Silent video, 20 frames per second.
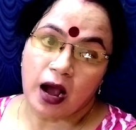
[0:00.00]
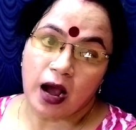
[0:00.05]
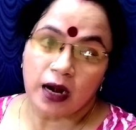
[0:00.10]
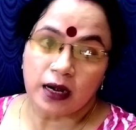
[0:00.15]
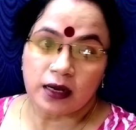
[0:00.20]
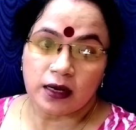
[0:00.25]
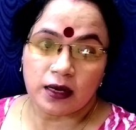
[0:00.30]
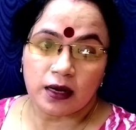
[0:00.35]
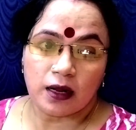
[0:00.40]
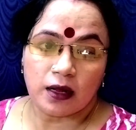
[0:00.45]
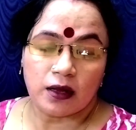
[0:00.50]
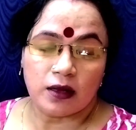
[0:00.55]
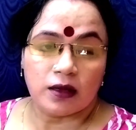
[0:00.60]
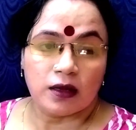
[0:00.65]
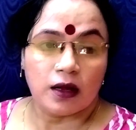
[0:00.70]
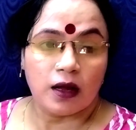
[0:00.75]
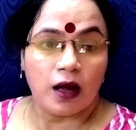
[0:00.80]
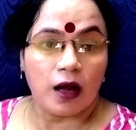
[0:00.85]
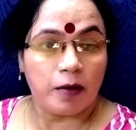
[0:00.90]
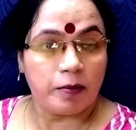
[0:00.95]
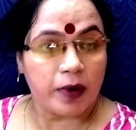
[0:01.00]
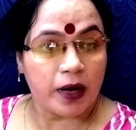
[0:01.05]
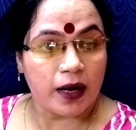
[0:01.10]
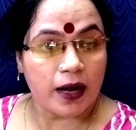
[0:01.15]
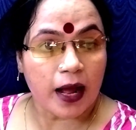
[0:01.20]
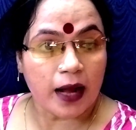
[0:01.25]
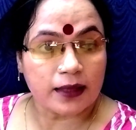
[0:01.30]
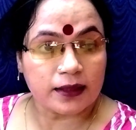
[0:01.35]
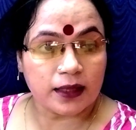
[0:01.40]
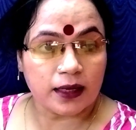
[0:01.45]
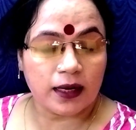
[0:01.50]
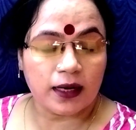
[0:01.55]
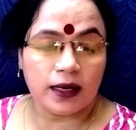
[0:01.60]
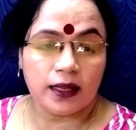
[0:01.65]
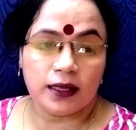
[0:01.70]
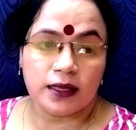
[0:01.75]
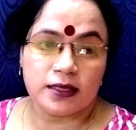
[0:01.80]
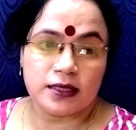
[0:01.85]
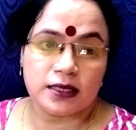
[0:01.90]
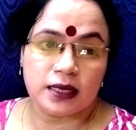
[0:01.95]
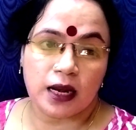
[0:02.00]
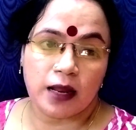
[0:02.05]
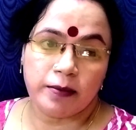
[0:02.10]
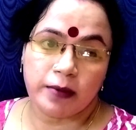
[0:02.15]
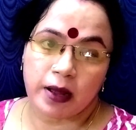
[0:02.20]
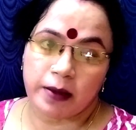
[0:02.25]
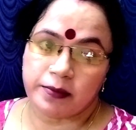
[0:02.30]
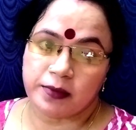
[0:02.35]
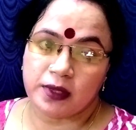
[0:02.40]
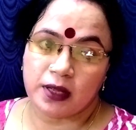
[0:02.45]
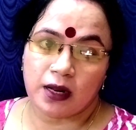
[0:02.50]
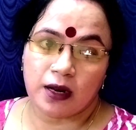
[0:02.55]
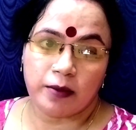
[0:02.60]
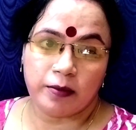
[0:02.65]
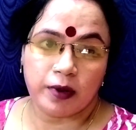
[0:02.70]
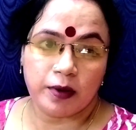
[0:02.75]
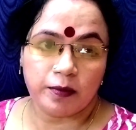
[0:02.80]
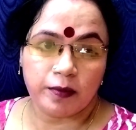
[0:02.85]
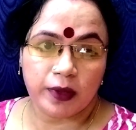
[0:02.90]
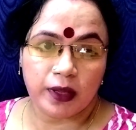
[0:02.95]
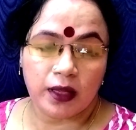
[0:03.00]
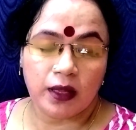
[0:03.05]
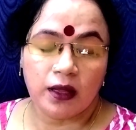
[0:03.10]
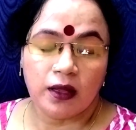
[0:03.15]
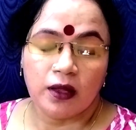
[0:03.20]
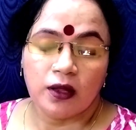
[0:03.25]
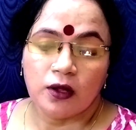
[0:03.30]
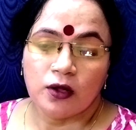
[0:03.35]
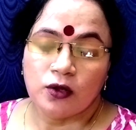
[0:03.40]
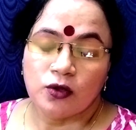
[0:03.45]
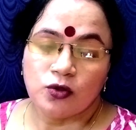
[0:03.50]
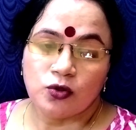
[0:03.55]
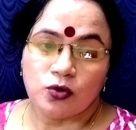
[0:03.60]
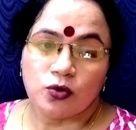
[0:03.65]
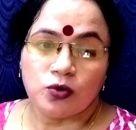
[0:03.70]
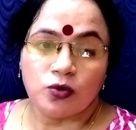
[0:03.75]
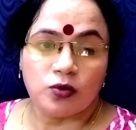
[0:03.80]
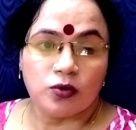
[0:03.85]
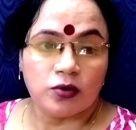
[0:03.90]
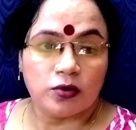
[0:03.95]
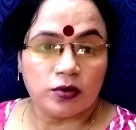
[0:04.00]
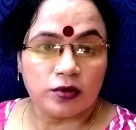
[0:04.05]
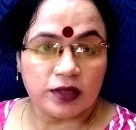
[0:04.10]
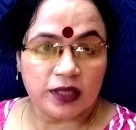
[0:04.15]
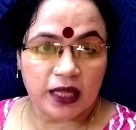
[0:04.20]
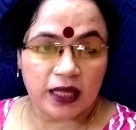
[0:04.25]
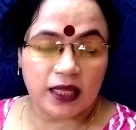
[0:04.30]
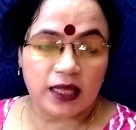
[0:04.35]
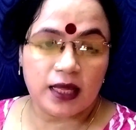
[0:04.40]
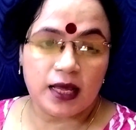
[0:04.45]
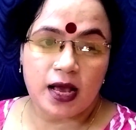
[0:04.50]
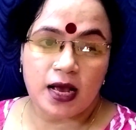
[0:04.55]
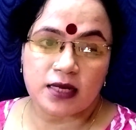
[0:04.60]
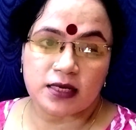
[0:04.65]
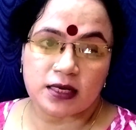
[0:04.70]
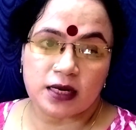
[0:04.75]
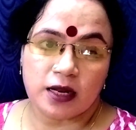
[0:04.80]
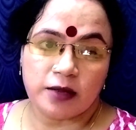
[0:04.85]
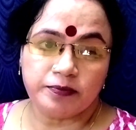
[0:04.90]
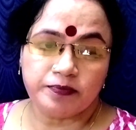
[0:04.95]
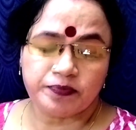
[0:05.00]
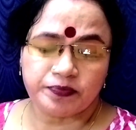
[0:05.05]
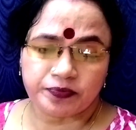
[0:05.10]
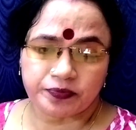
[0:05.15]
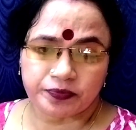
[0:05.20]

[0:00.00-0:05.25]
আটটা আমরা ডাক্তারখানায় গেছিলাম আমি আর আমার মেয়ে তো দেখিয়ে আসলাম